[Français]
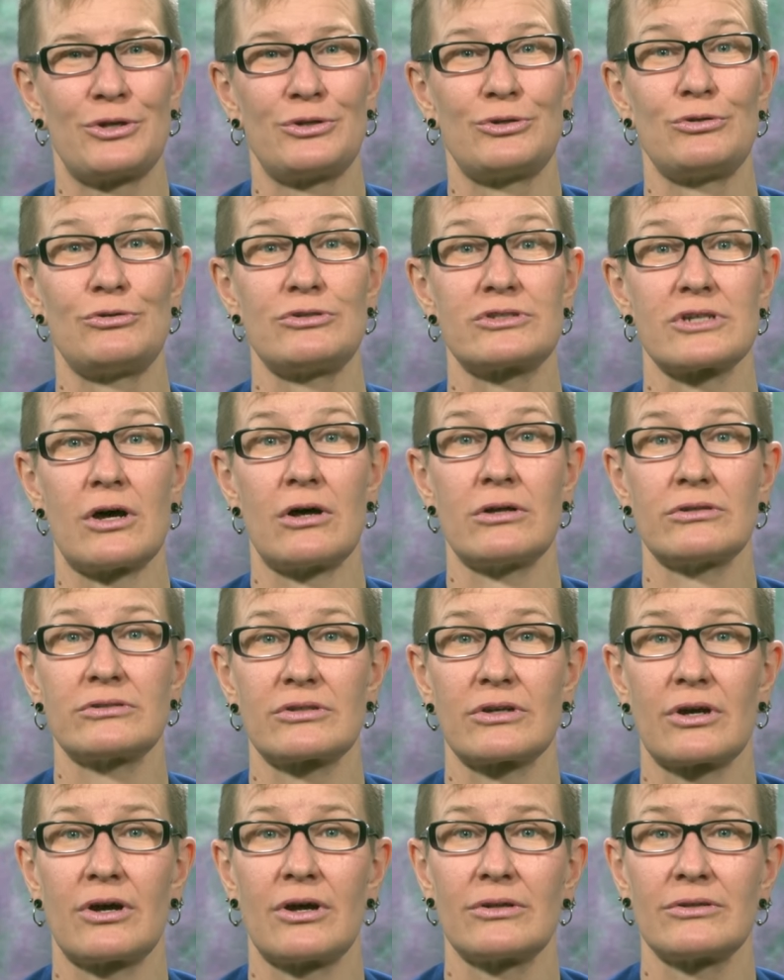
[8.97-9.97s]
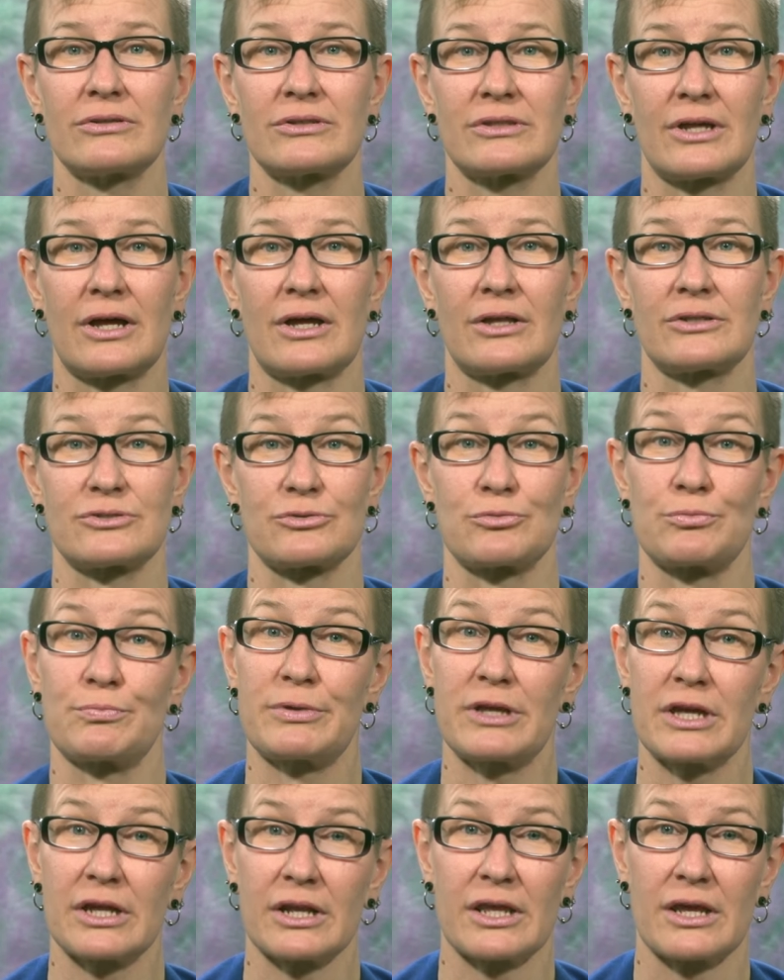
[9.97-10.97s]
Nous entrons dans une
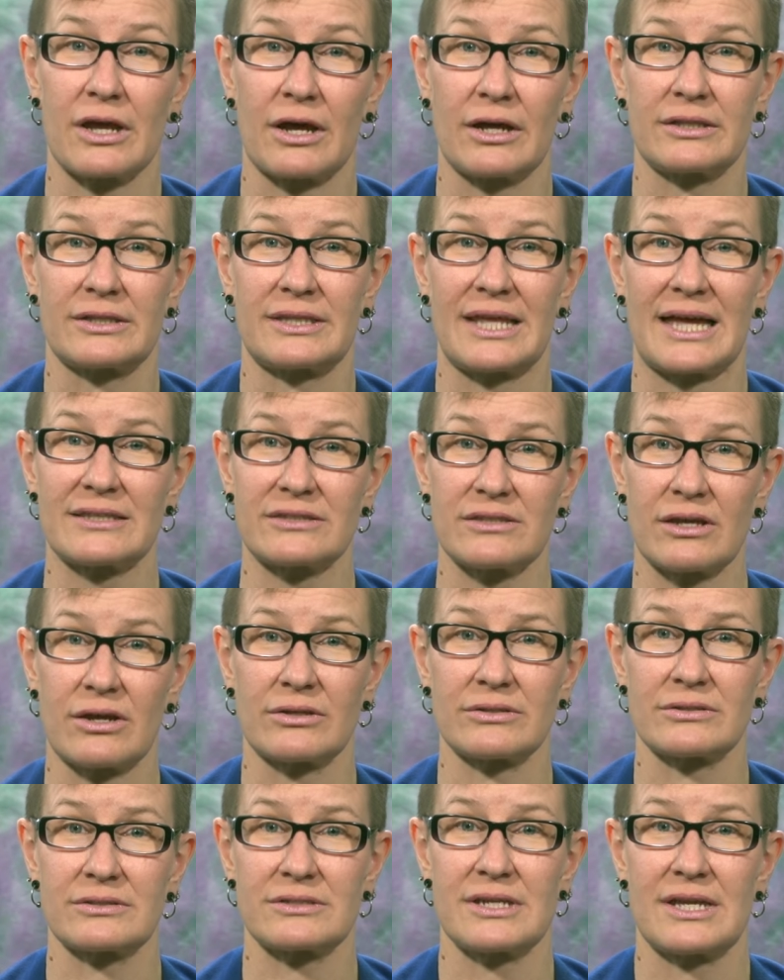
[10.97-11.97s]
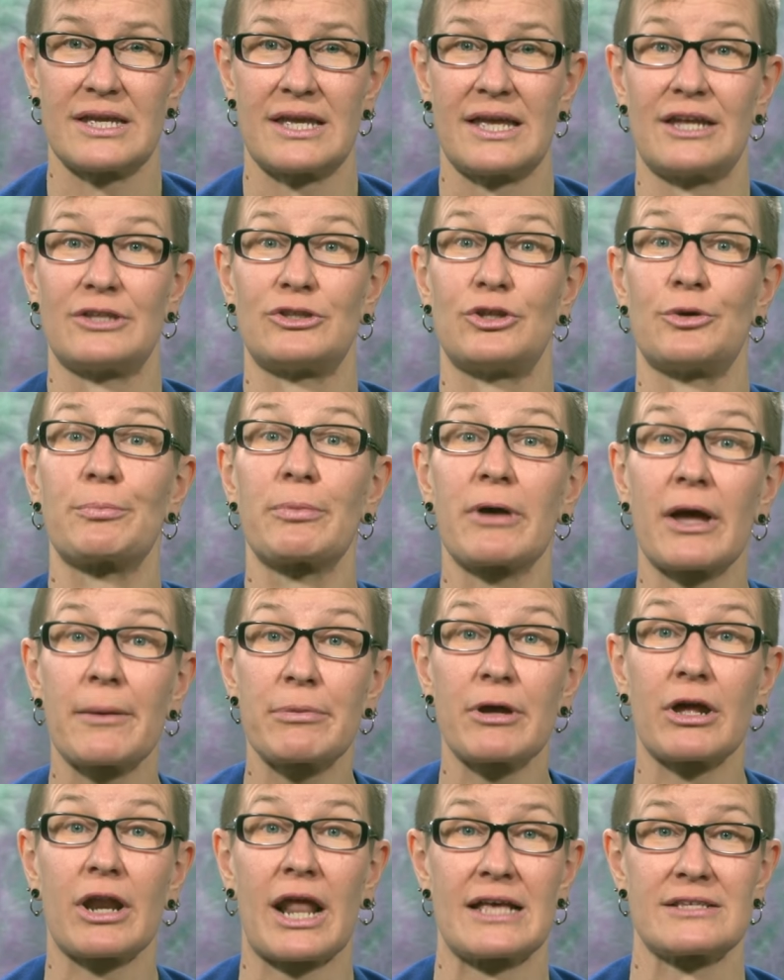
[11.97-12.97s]
période d'attente et de
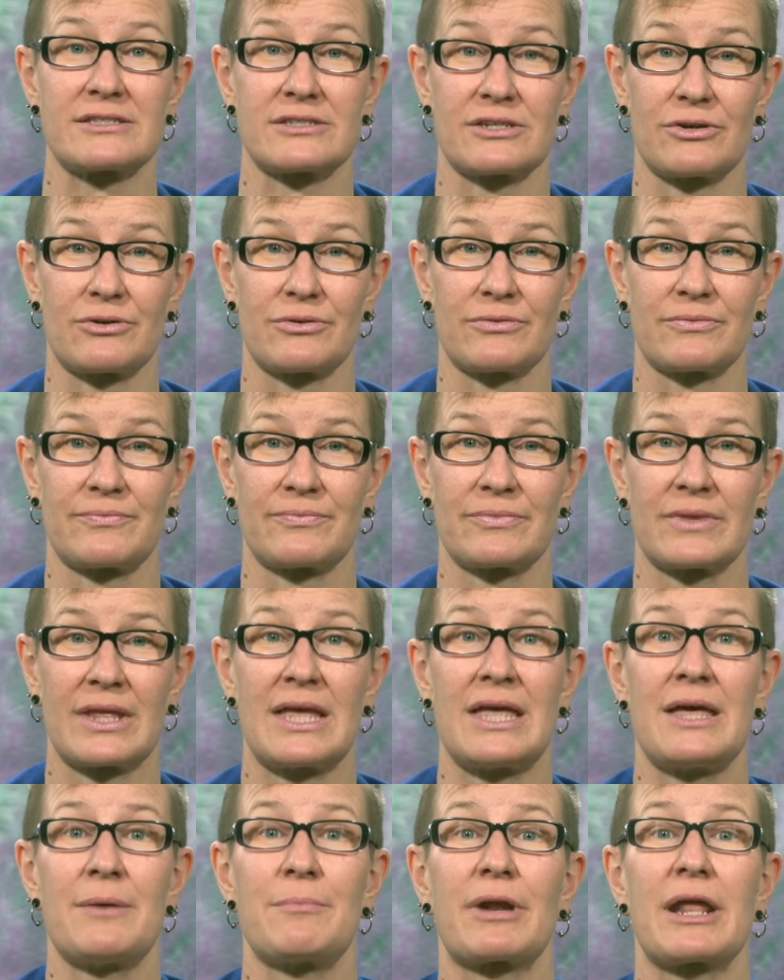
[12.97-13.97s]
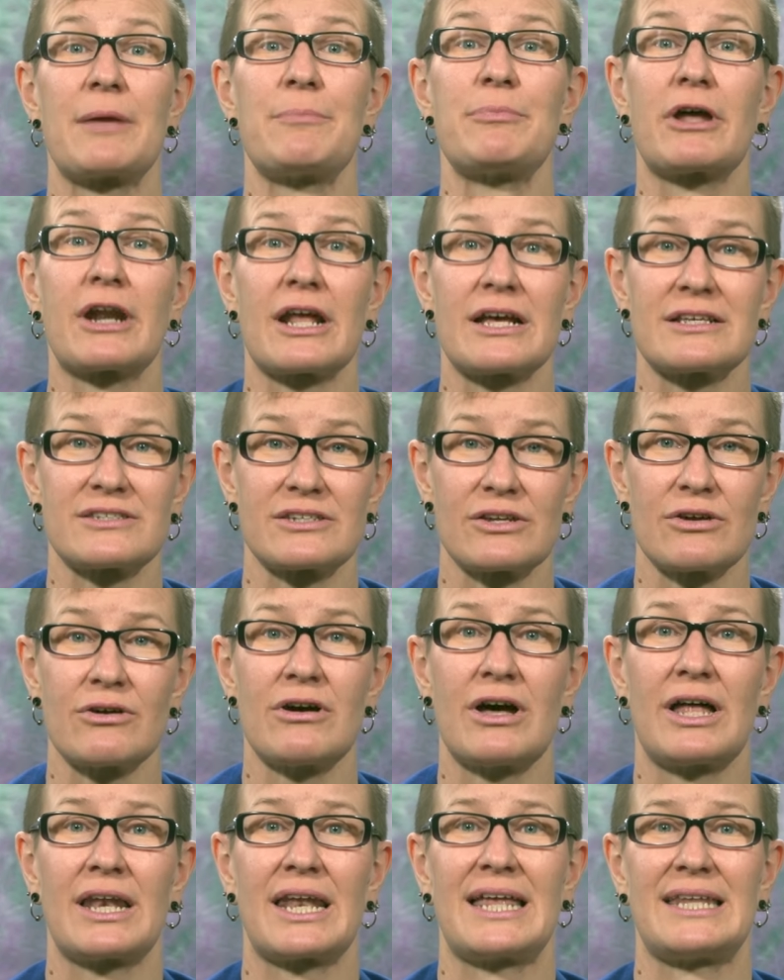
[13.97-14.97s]
préparation. Préparation
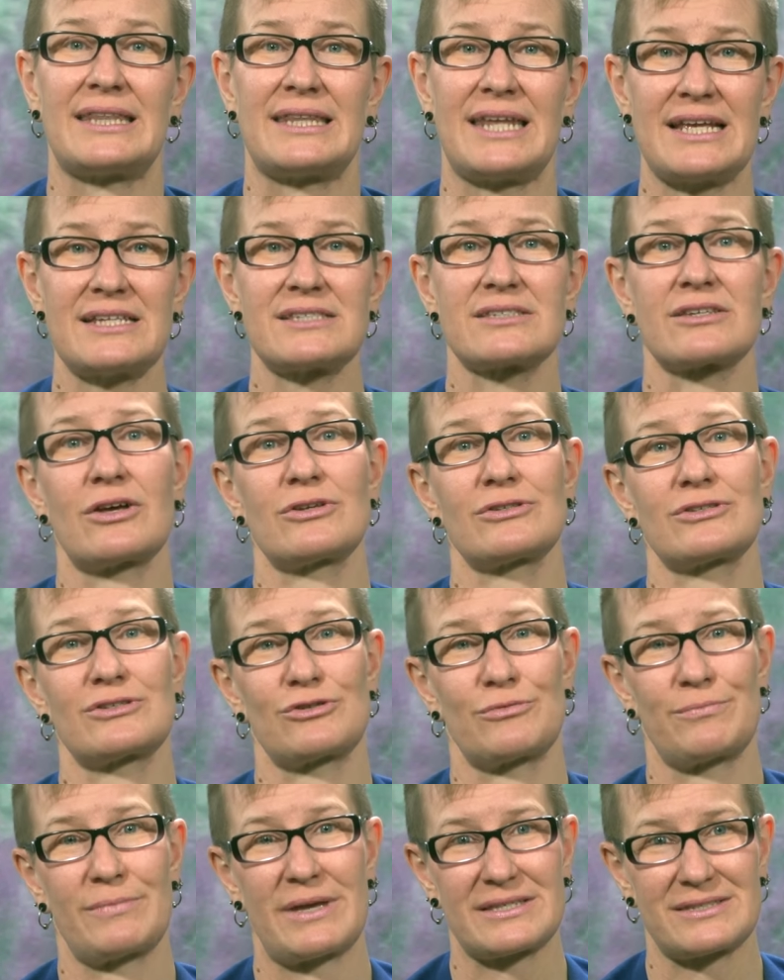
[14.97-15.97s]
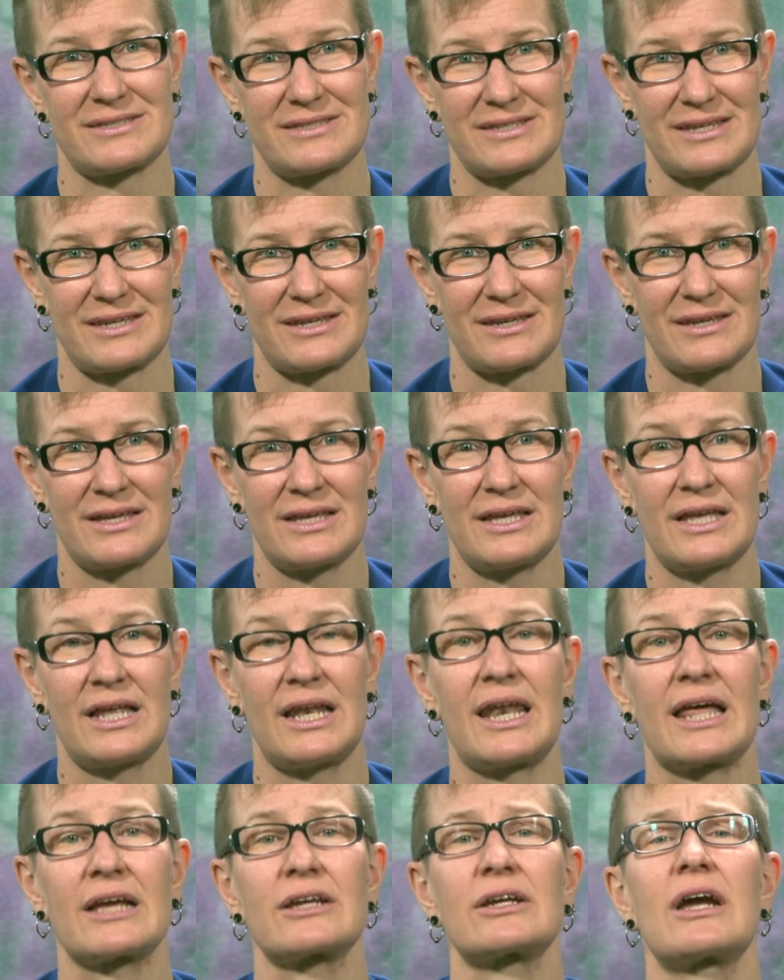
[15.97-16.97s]
à la naissance de Messie,
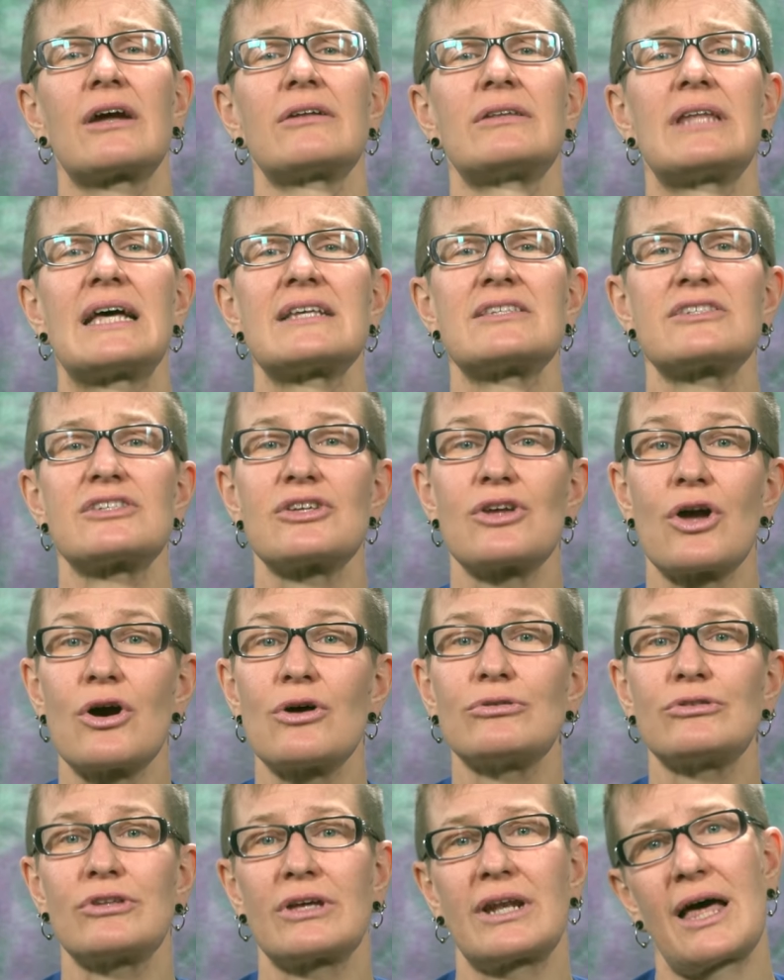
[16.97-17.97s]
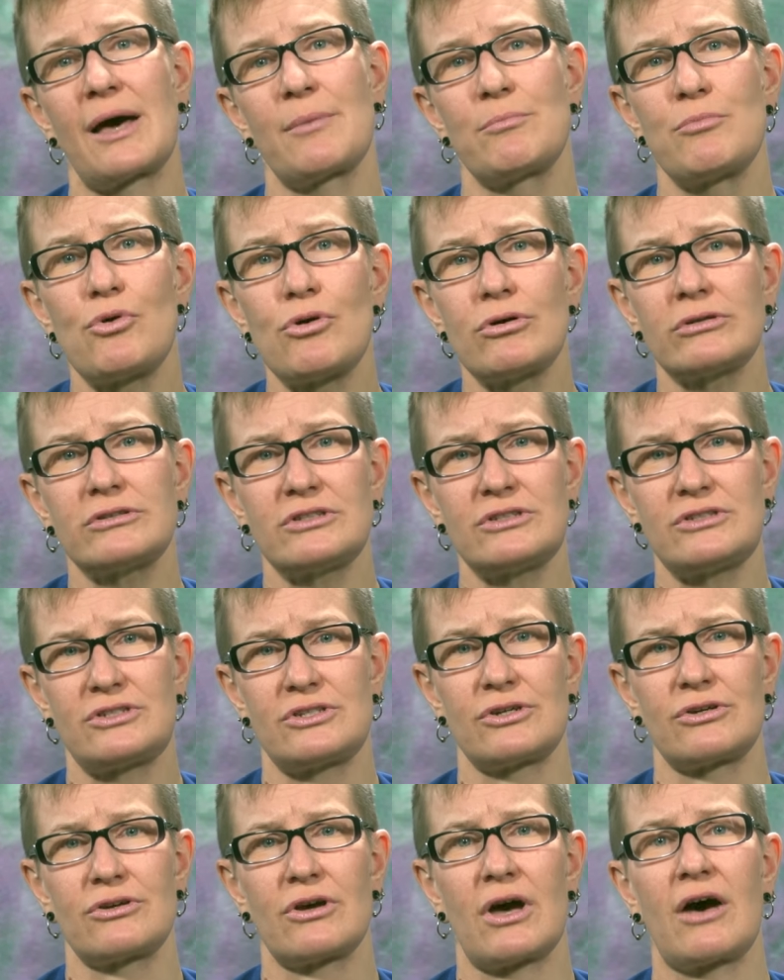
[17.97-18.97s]
l'incarnation de l'amour de
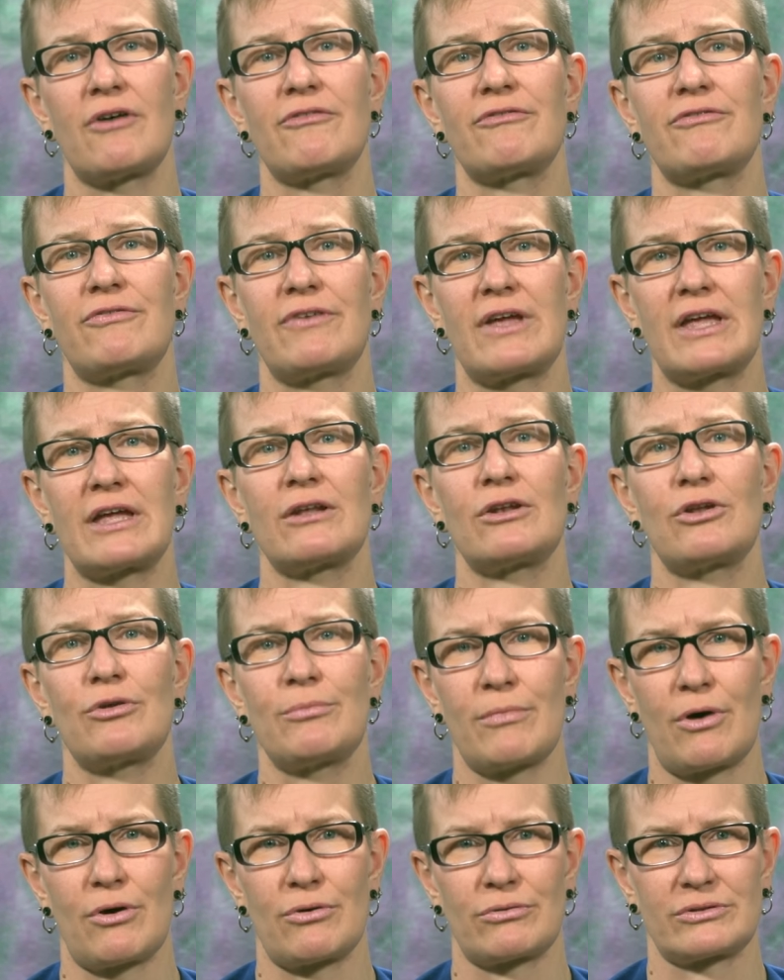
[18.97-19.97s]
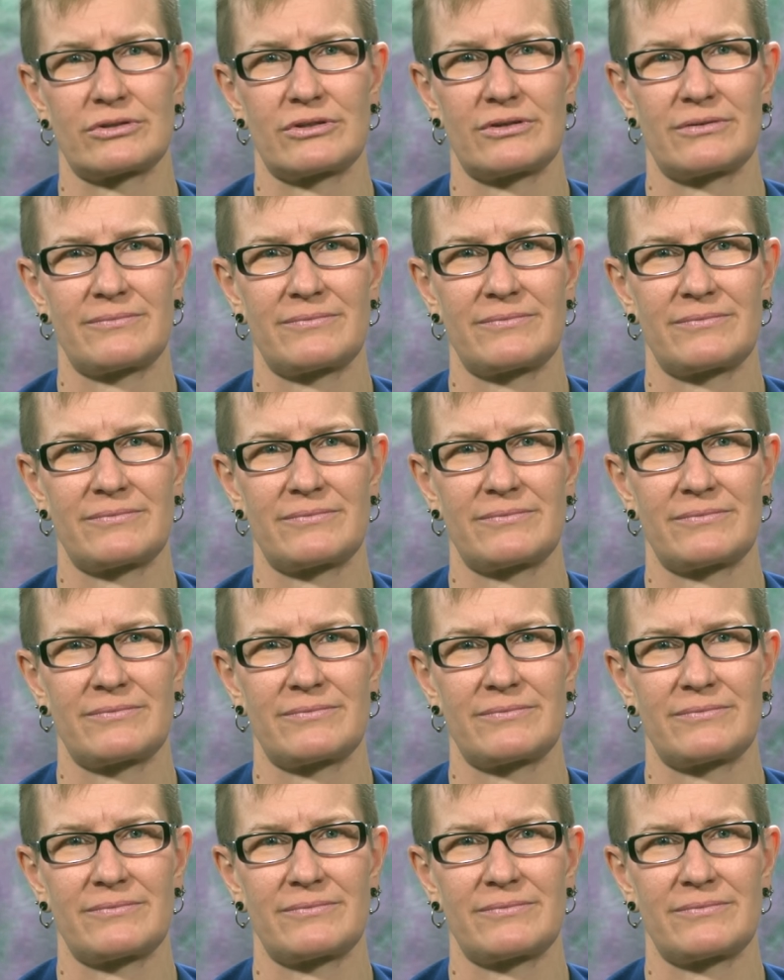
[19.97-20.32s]
Dieu envers le monde.